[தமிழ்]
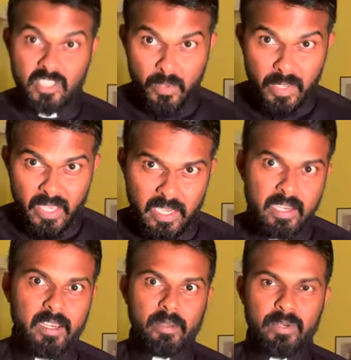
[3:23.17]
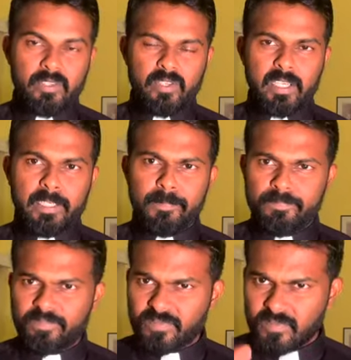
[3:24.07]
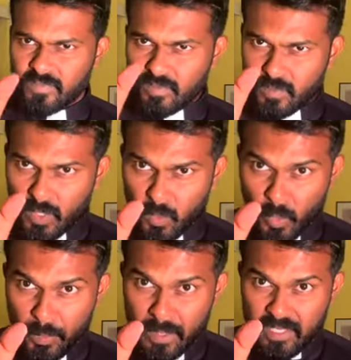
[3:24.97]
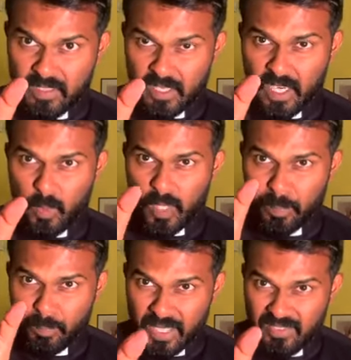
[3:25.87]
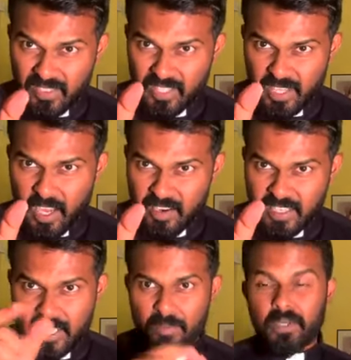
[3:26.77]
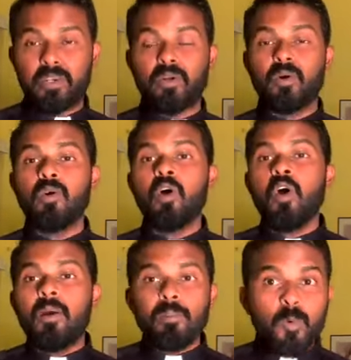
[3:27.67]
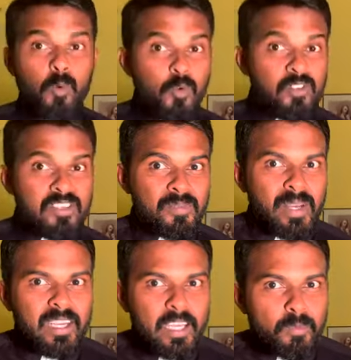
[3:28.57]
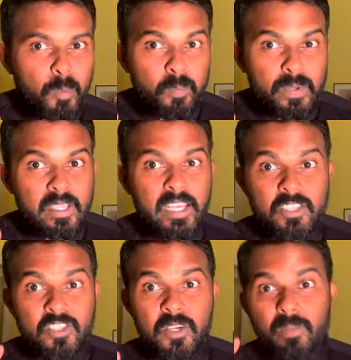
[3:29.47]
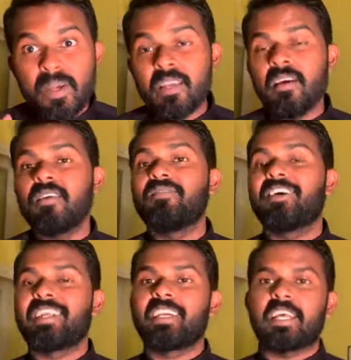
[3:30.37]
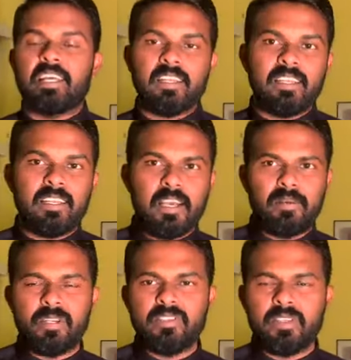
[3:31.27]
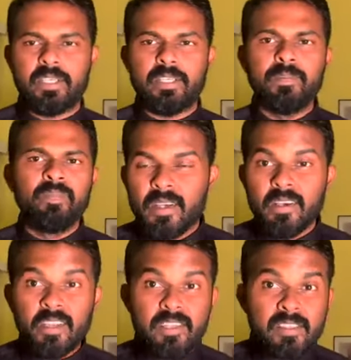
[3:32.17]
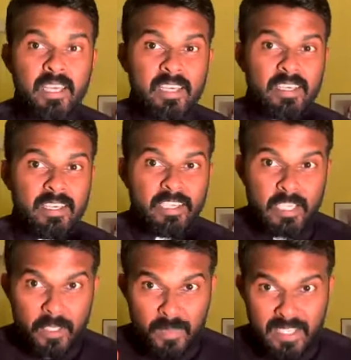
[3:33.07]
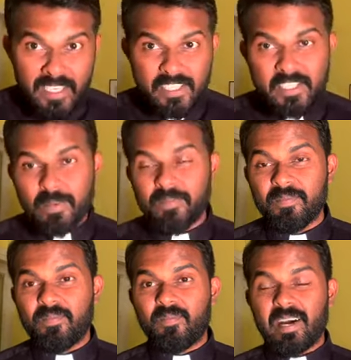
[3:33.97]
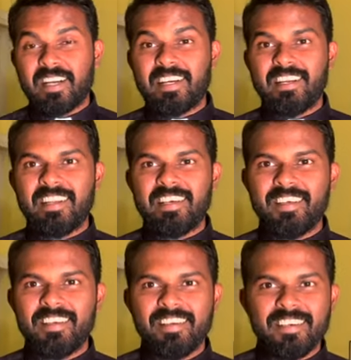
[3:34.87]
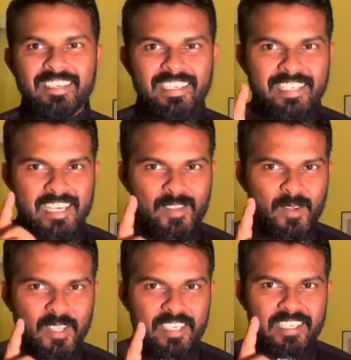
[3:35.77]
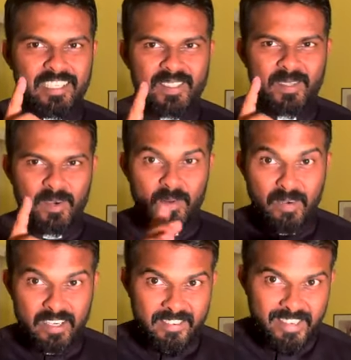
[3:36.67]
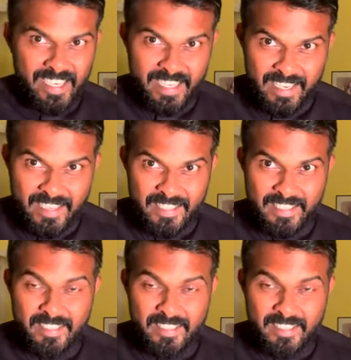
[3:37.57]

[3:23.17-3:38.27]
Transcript: ஜெபிக்கிறார்கள் அப்படின்னு சொல்லிட்டு குறிப்பாக அந்த திருவிழாவோட பத்து நாட்கள் மட்டும் மூன்று மில்லியன் முப்பது லட்சம் பேர் வருகிறார்கள் அப்படின்னு சொல்லிட்டு இந்த இருபது லட்சம் மக்களில் கத்தோலிக்க கிறிஸ்தவர்கள் மட்டும் கிடையாது